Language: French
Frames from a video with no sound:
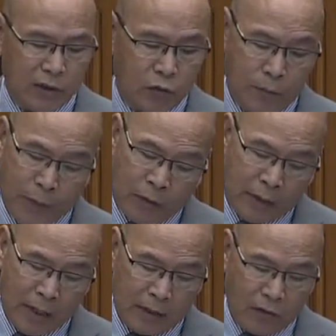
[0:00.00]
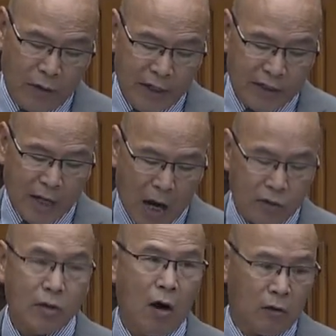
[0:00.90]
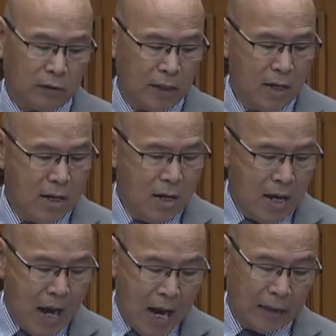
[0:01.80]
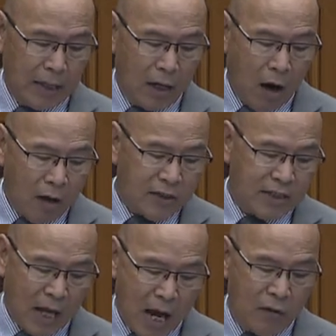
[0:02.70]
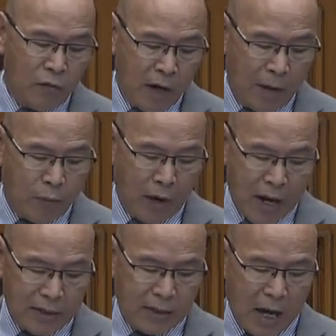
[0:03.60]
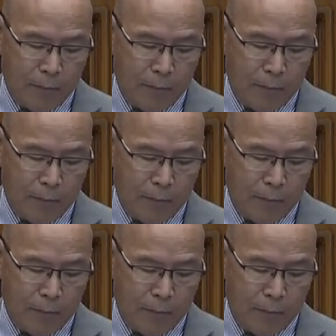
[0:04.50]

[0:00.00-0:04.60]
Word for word: On a euh, distribué des dépliants à tous les ménages